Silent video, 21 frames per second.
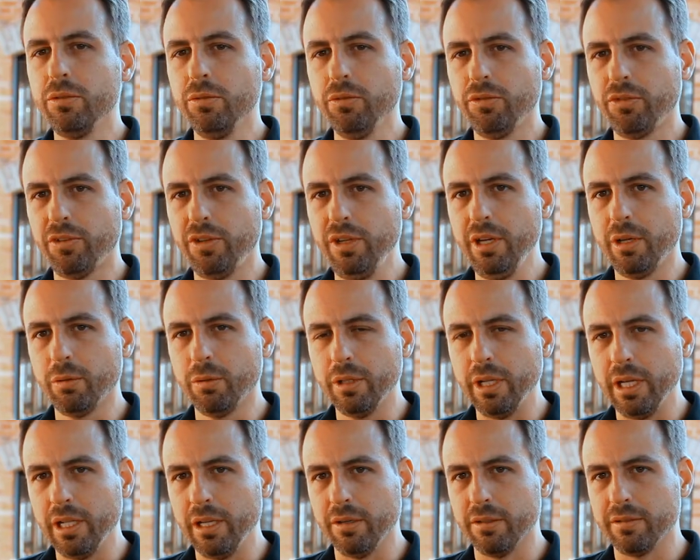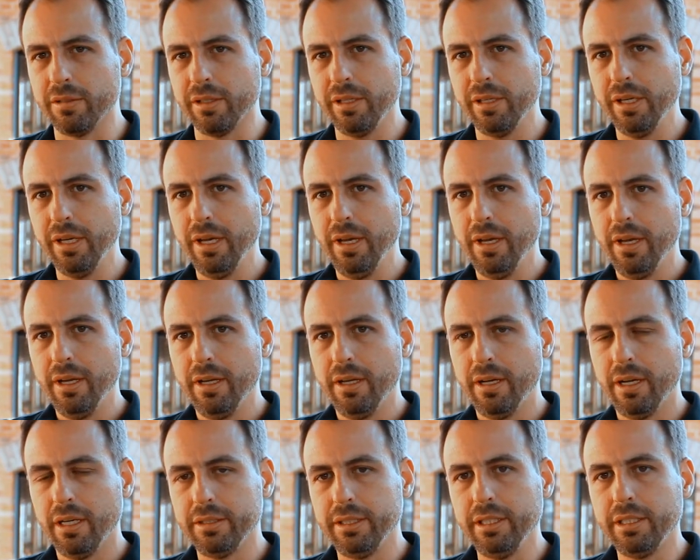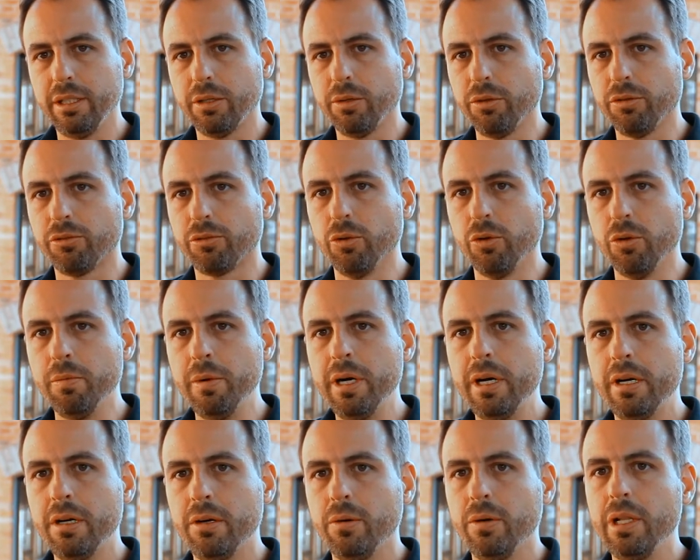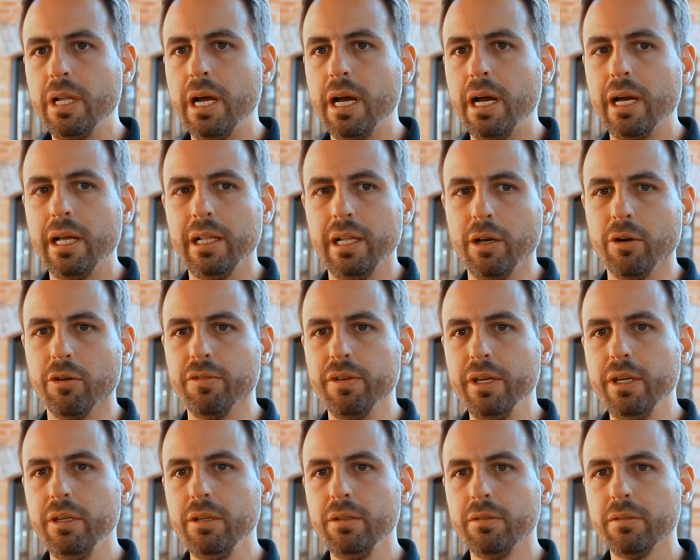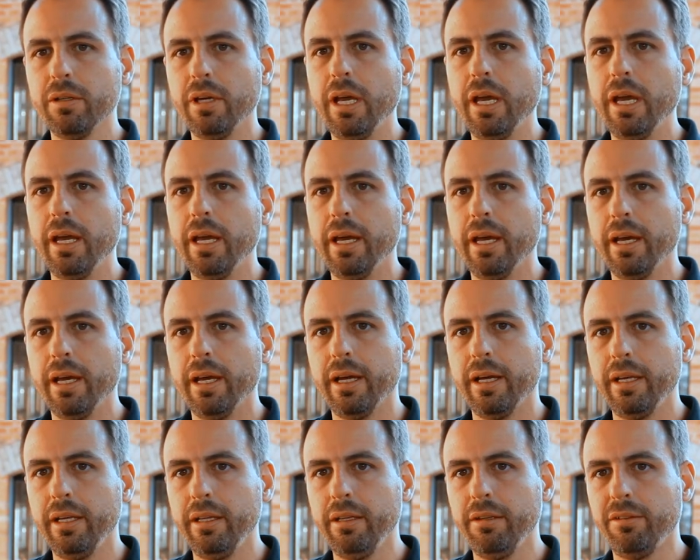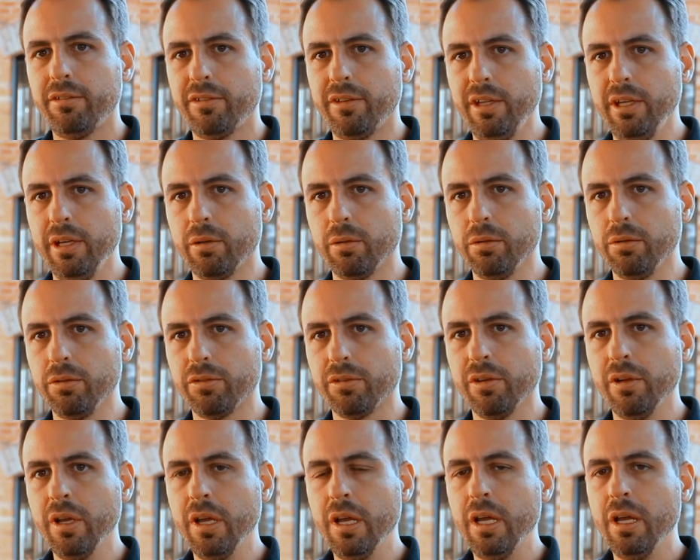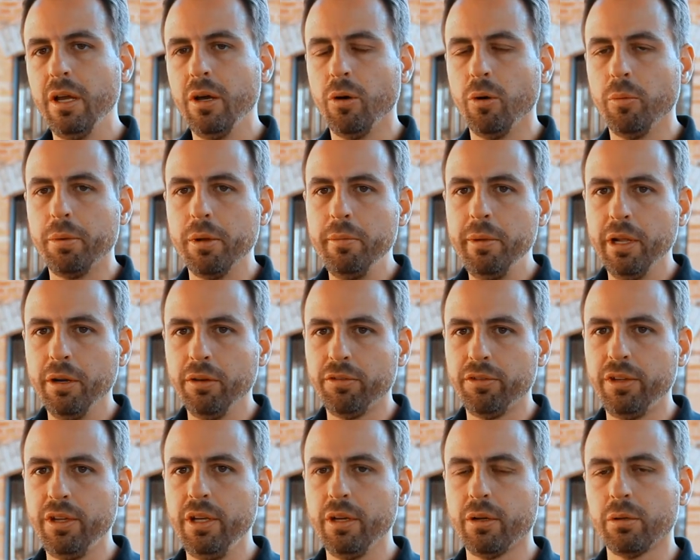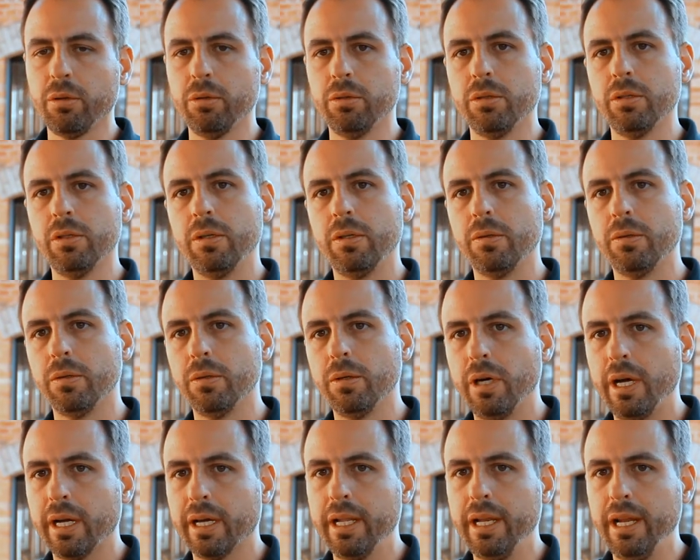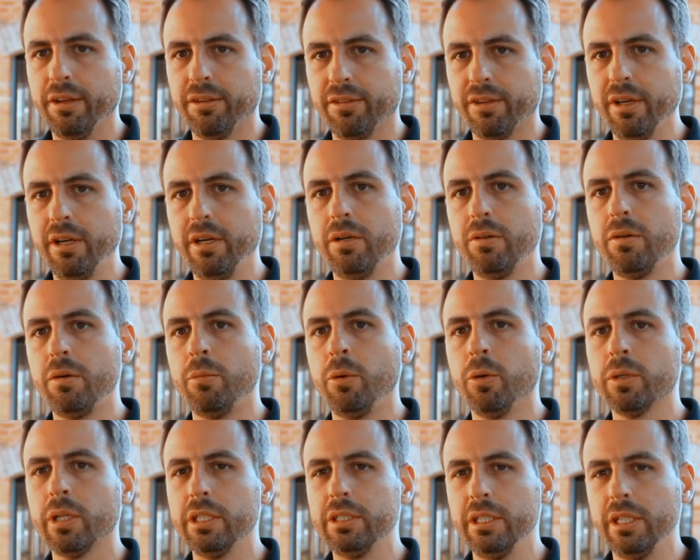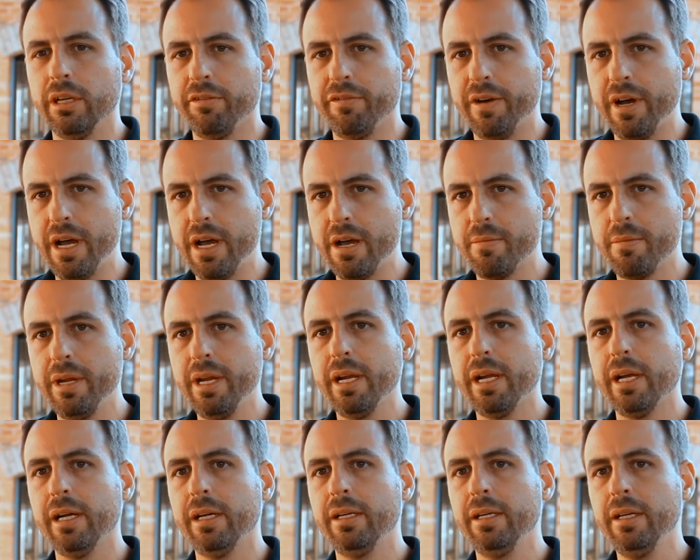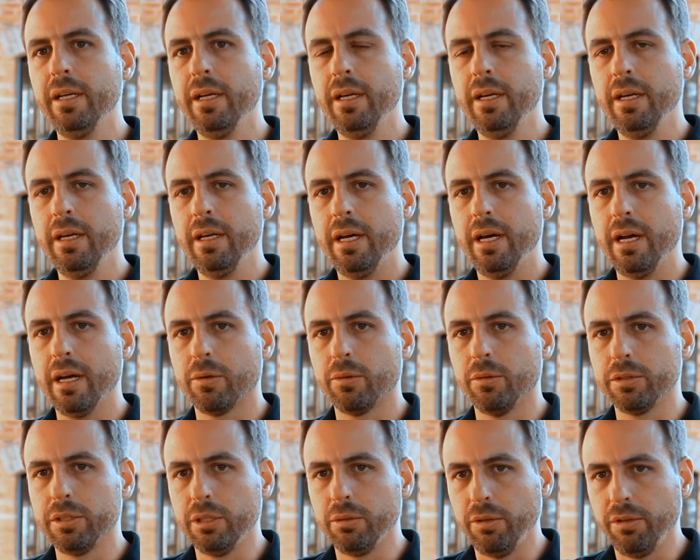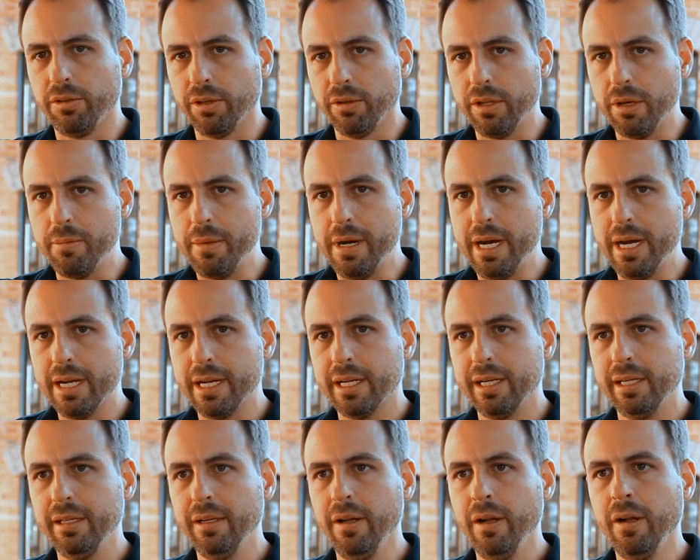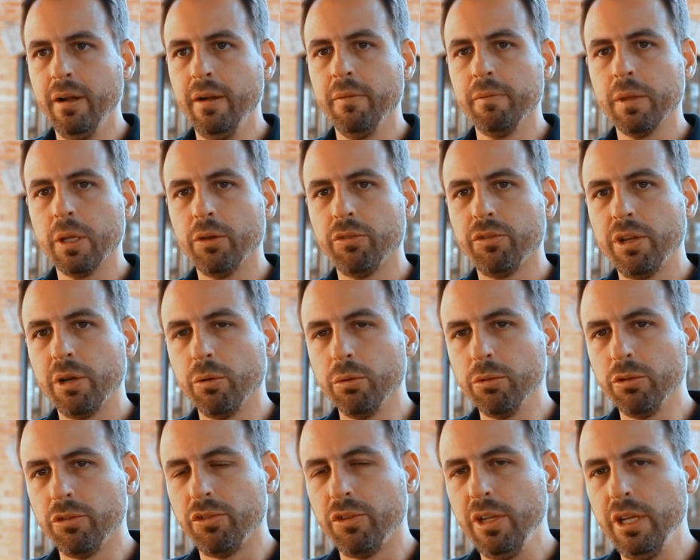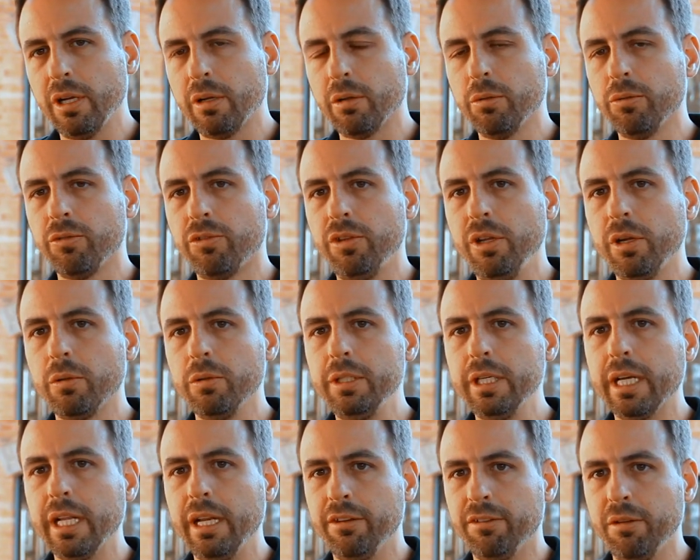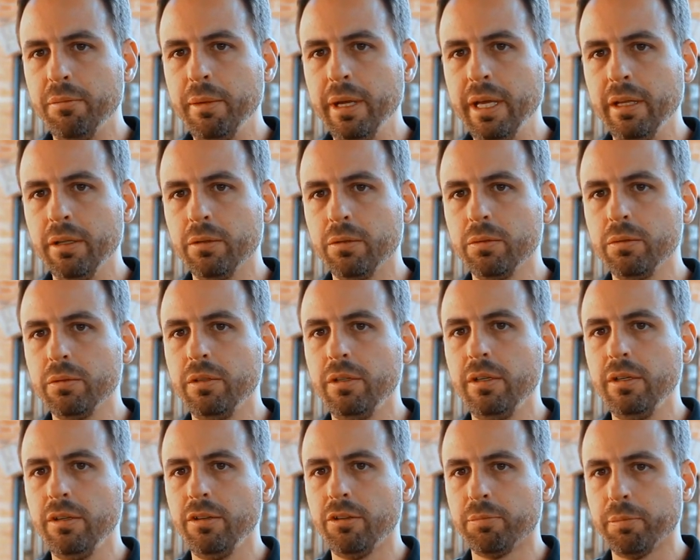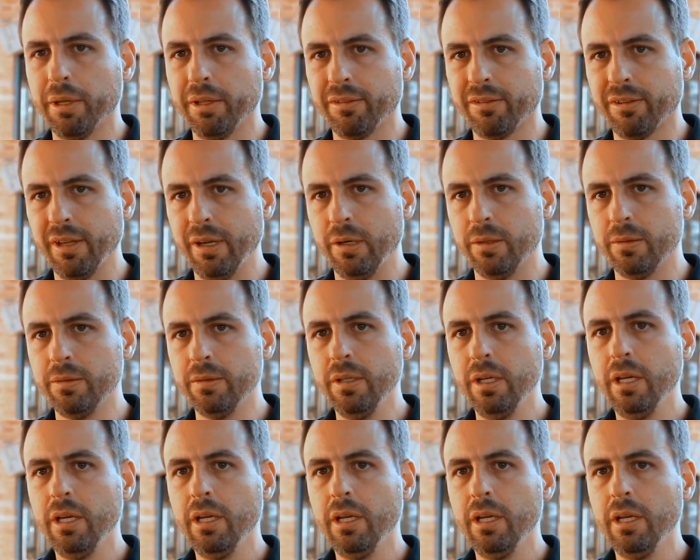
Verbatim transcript: de um ciclo da Leuven. A gente costuma olhar a Leuven é, em ciclos. O primeiro ciclo, a criação, a montagem da fábrica, a constituição da marca. O segundo ciclo, um ciclo de crescimento, de expansão,